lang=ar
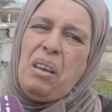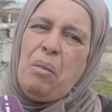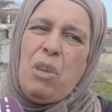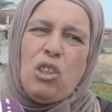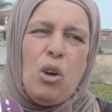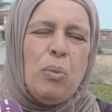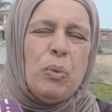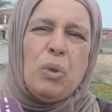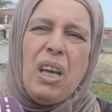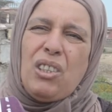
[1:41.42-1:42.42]
ما
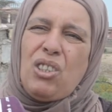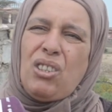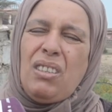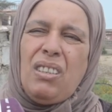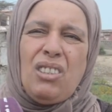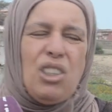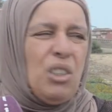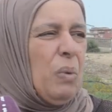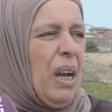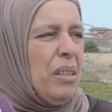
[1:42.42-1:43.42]
جاوبوناش حتى
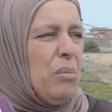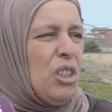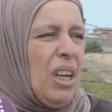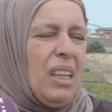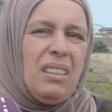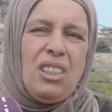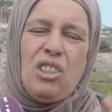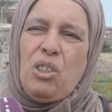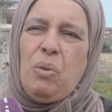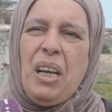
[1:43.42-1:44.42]
شي واحد ما جا عندنا
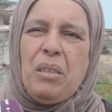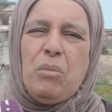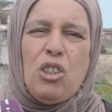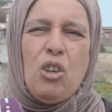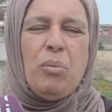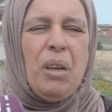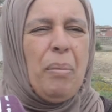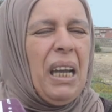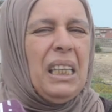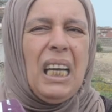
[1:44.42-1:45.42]
حتى شي واحد ما جاوبنا
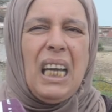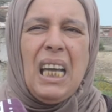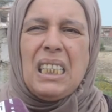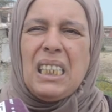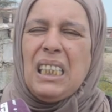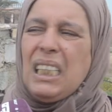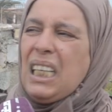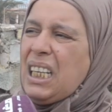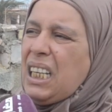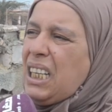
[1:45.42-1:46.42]
بقينا جالسين
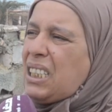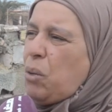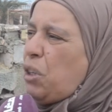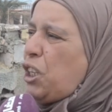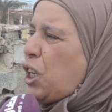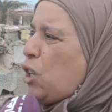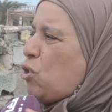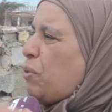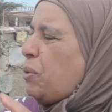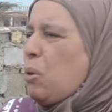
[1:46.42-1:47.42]
حتى ولينا
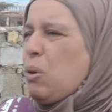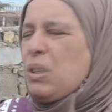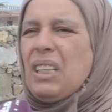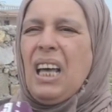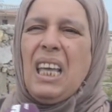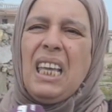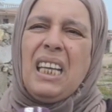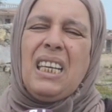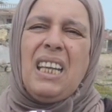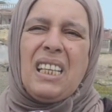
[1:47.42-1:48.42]
كنشوفوا روسنا
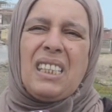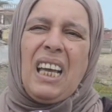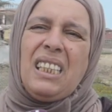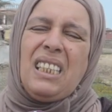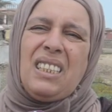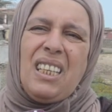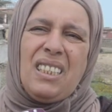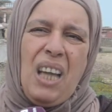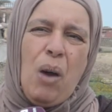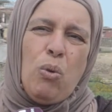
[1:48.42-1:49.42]
الناس غاديين
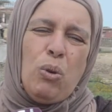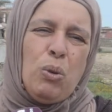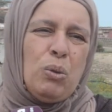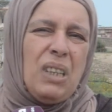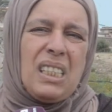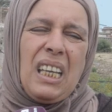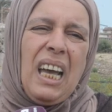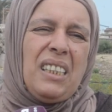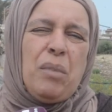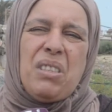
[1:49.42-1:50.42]
تيتحولوا الناس
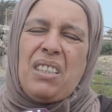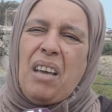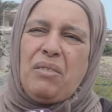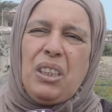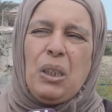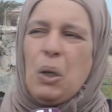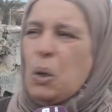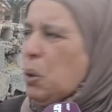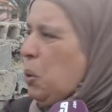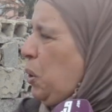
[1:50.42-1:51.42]
غاديين مستافدين
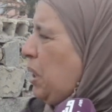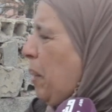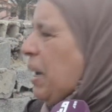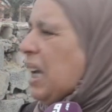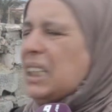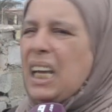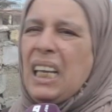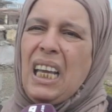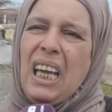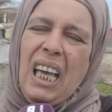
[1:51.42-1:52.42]
وحنا بقينا
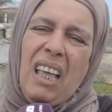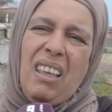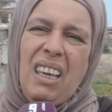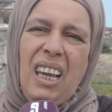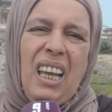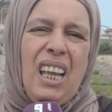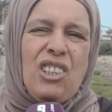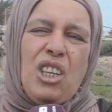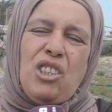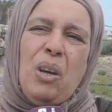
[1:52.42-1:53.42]
هنايا
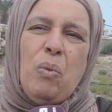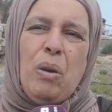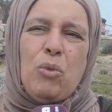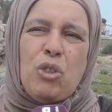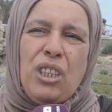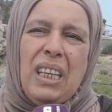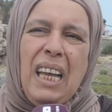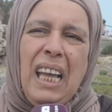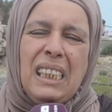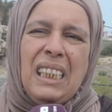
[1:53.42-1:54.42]
علاش اشنا هو
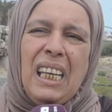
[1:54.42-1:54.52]
المشكل عندي